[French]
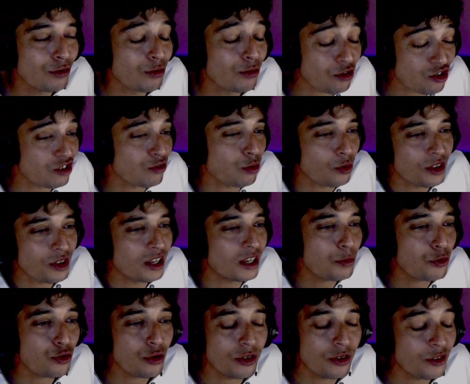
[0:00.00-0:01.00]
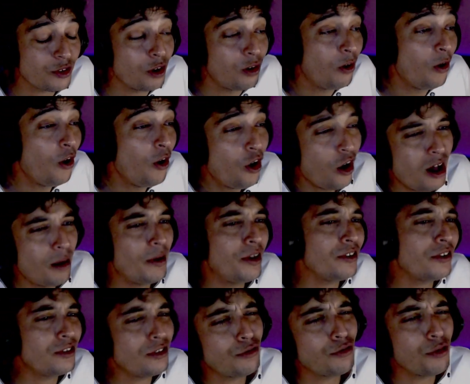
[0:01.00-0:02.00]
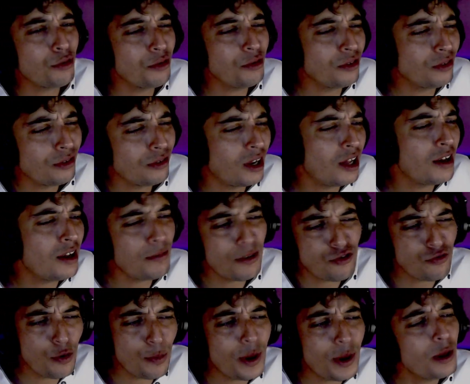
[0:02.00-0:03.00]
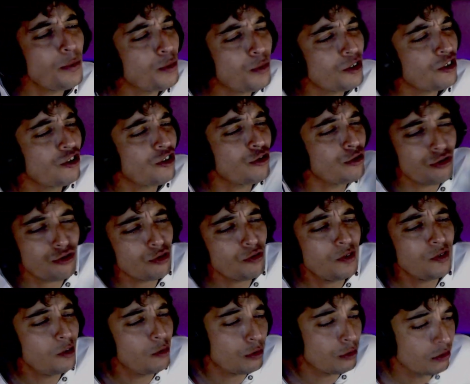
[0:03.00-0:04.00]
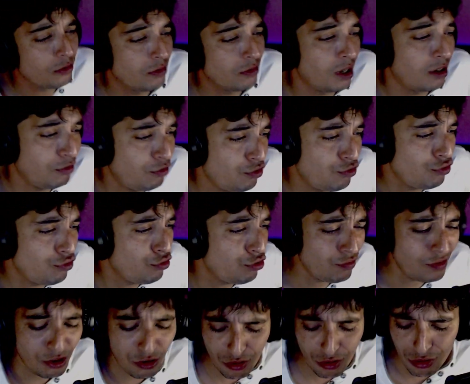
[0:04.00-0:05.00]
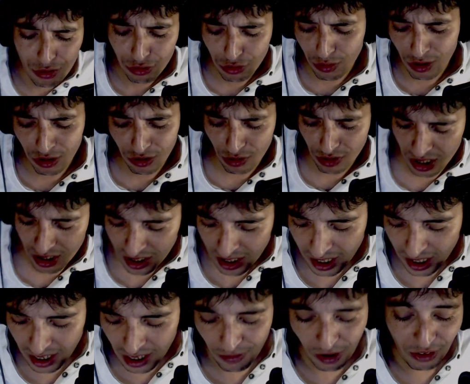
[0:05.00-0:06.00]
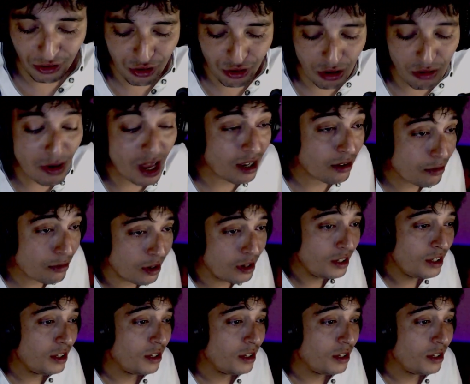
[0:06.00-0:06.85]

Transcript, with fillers: Donc, j'ai tourné à l'absurde en disant, ah bah, si tu veux me. Ah, bah, je veux pas. Et puis, moi, je joue vidéo. Voilà, je joue aux vidéo tranquille. C'était une blague, quoi.